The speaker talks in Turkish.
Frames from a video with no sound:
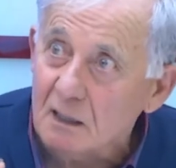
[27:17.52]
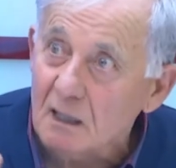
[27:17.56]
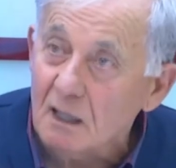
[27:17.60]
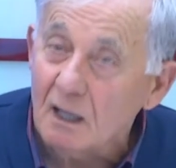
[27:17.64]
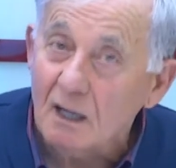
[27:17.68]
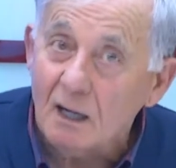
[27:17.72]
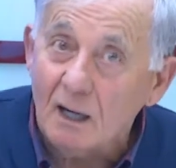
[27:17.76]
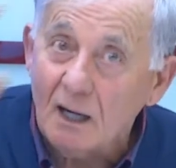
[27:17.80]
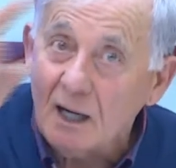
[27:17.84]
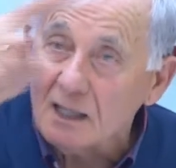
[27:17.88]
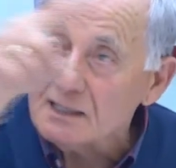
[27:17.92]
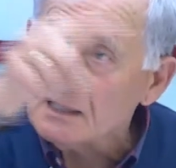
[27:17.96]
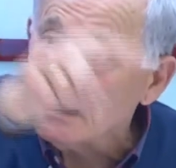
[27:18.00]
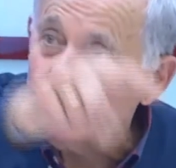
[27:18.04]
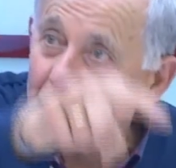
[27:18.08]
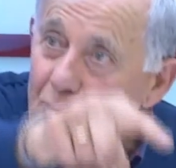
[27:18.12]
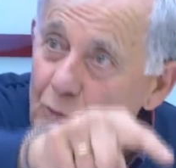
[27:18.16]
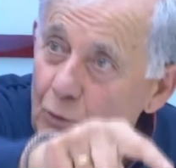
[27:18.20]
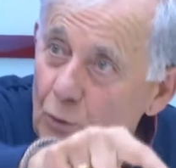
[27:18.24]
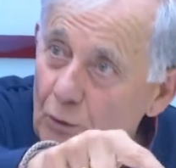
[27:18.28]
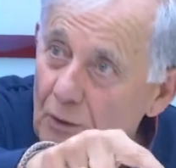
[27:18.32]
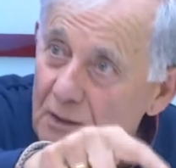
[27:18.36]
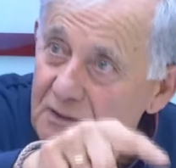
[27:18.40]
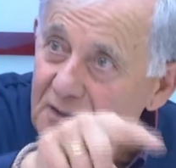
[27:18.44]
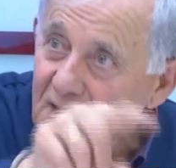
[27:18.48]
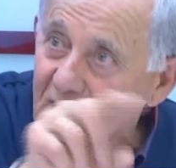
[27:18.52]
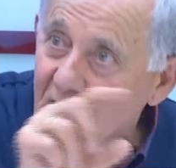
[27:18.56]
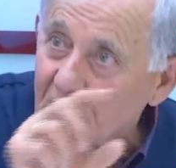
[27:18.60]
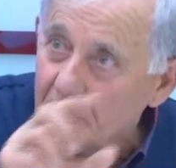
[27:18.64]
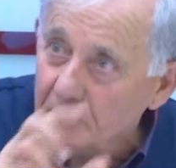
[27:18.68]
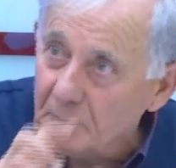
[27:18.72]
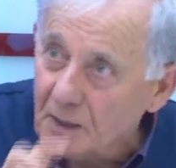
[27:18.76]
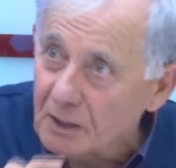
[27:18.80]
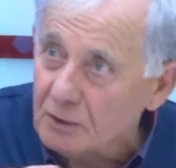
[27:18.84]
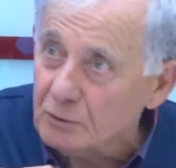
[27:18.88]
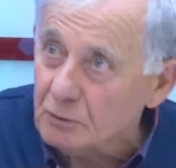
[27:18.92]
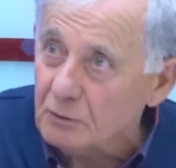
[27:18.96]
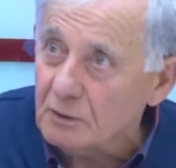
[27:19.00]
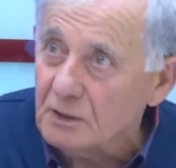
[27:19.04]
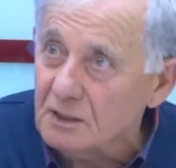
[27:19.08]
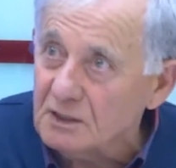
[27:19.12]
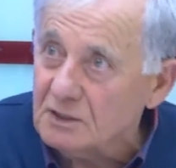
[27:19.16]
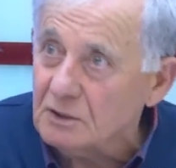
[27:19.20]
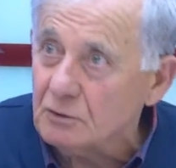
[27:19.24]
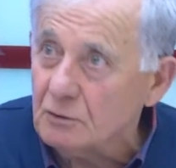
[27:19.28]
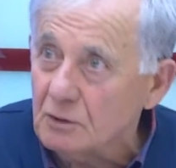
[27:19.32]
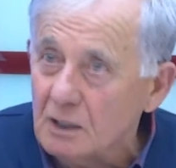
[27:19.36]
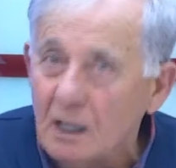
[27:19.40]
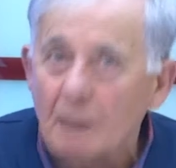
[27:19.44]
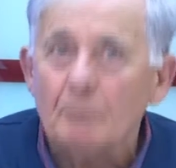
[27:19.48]
adam yollatarak bakıyor,
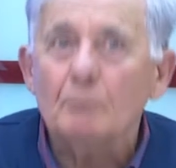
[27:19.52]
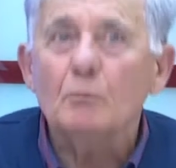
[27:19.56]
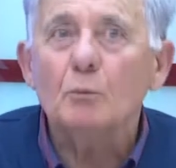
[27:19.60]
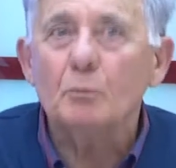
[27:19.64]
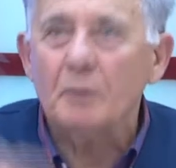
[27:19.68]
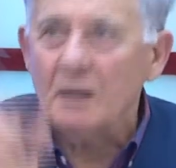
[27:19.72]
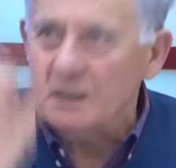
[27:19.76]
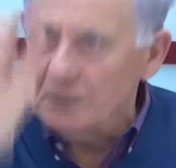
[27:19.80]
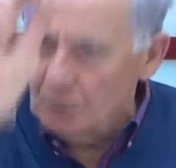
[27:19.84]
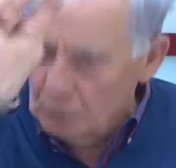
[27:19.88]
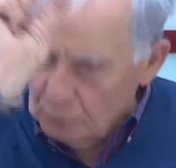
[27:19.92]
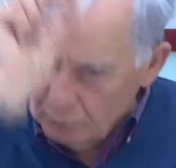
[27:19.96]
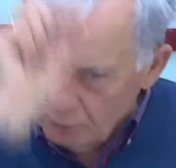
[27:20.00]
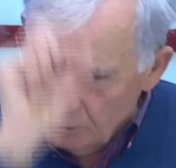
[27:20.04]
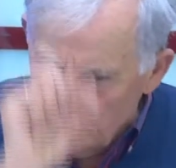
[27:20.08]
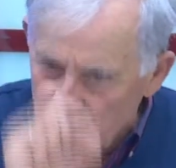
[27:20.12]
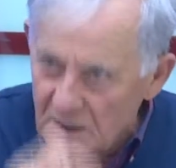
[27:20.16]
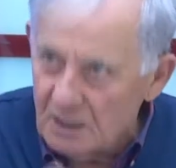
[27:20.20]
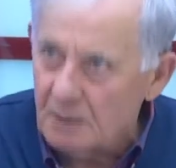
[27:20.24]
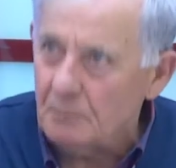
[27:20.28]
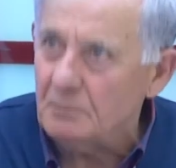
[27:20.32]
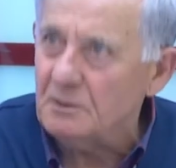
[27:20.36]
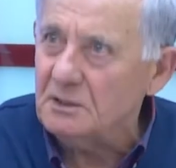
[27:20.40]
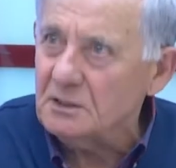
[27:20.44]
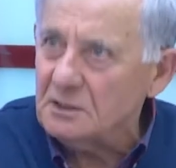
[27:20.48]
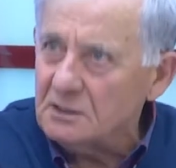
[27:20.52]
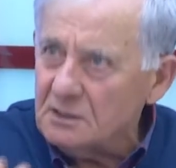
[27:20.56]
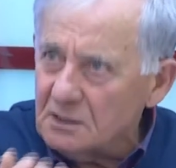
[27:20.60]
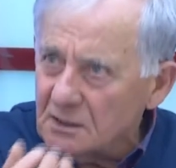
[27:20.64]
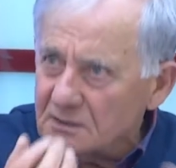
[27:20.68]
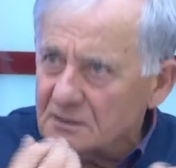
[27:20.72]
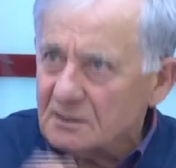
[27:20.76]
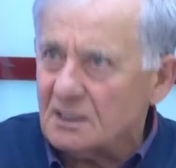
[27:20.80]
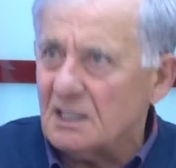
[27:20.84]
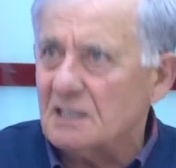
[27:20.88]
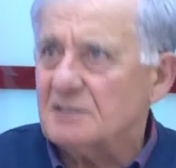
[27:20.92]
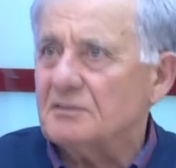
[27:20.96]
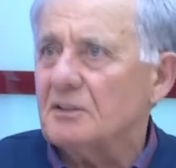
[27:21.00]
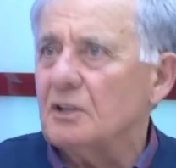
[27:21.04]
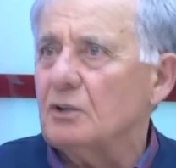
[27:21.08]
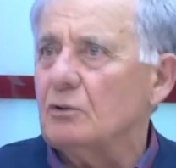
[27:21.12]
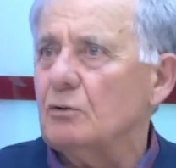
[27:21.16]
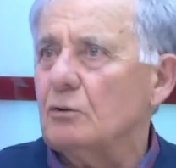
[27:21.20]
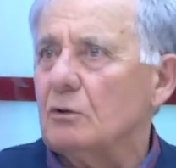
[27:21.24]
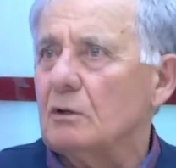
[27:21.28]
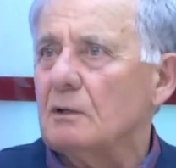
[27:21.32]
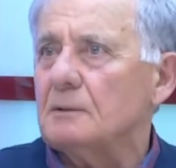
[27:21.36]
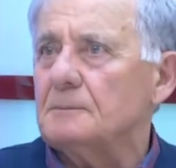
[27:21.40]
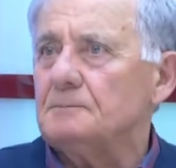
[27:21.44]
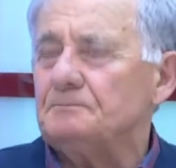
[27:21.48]
ediyor, bu bende oynayabilir diye transfer
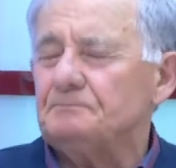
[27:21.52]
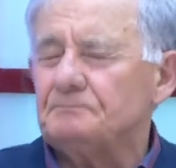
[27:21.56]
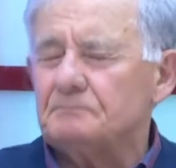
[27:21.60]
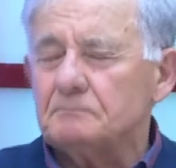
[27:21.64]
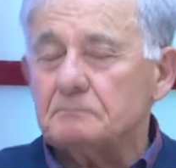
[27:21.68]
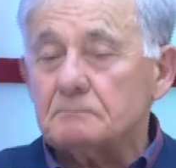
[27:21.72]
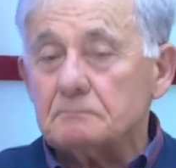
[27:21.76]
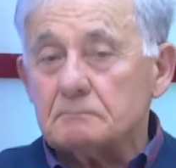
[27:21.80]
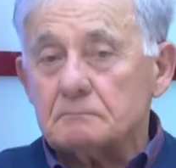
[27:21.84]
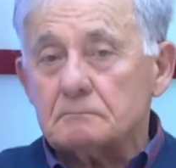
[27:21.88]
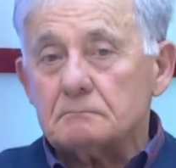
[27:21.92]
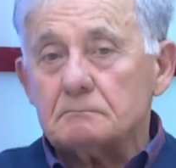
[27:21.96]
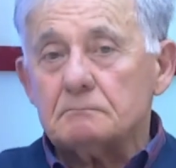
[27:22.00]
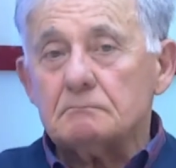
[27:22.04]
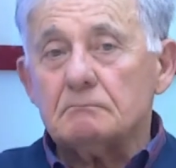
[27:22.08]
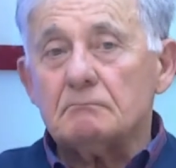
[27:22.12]
ediyorum. Doğru.